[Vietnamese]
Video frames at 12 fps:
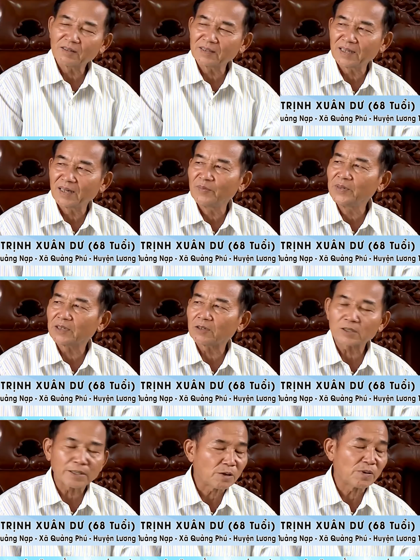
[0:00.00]
có nghĩa là mình
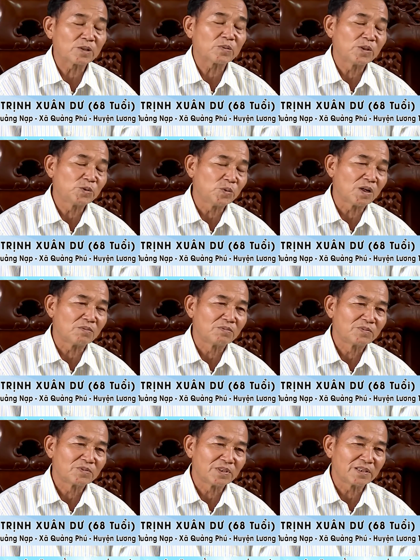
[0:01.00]
có thể hoàn toàn chủ động
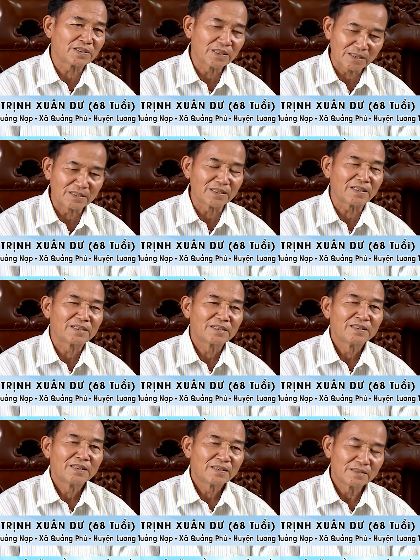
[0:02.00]
là thích này
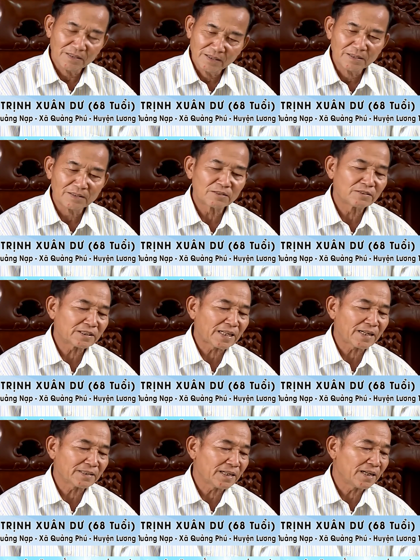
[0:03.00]
ừ,
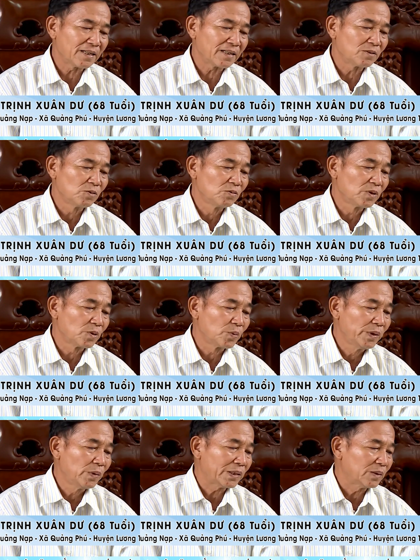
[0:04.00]
sáng ra là đúng cái
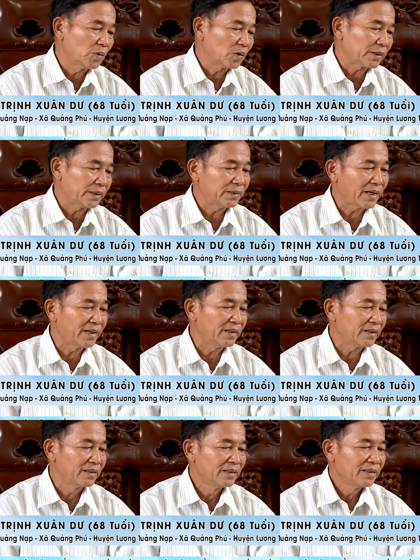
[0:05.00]
quy luật là một cái thứ hai
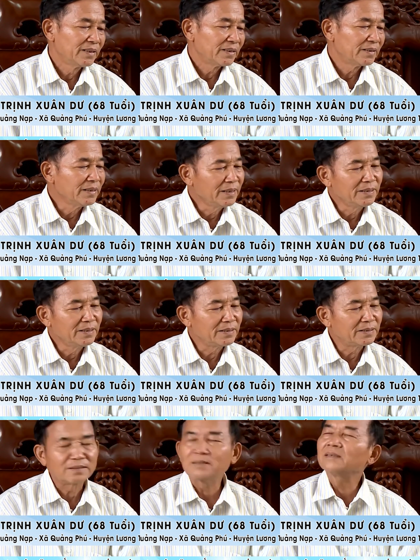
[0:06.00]
là
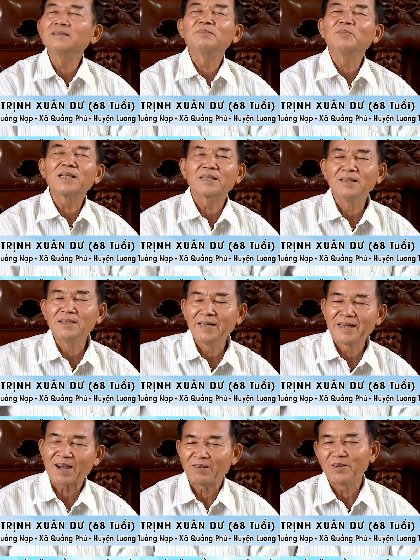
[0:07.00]
đi bất cứ nơi
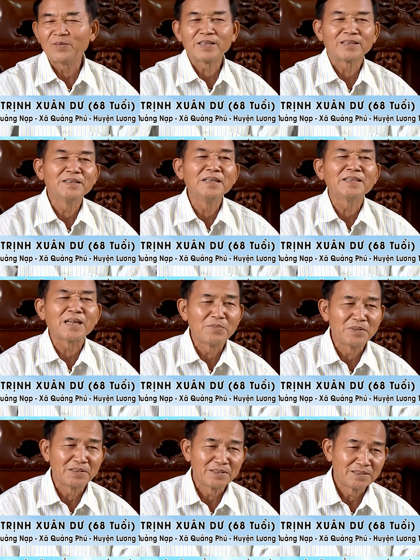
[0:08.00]
nào là mình cứ yên
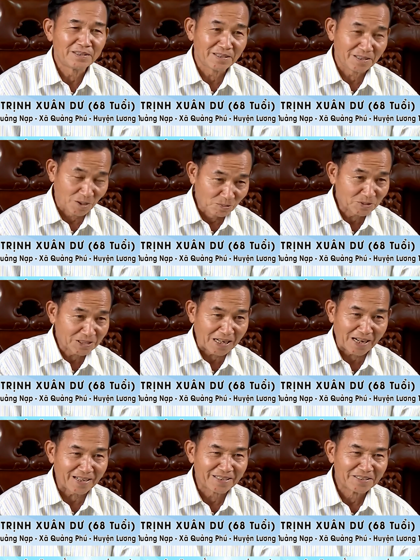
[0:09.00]
tâm chứ không
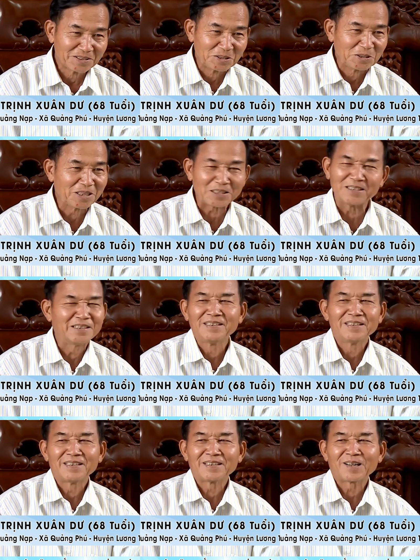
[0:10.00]
sợ chứ trước thì
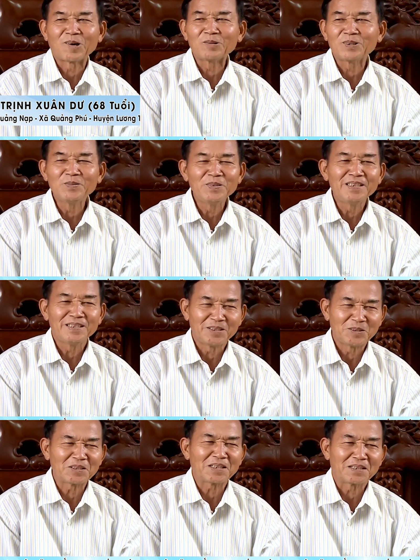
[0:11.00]
không dám đi
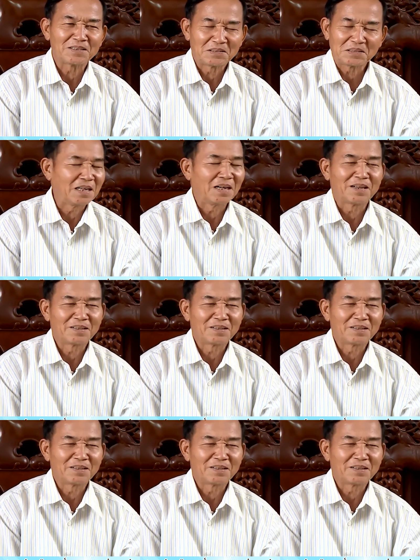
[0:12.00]
nói thật sợ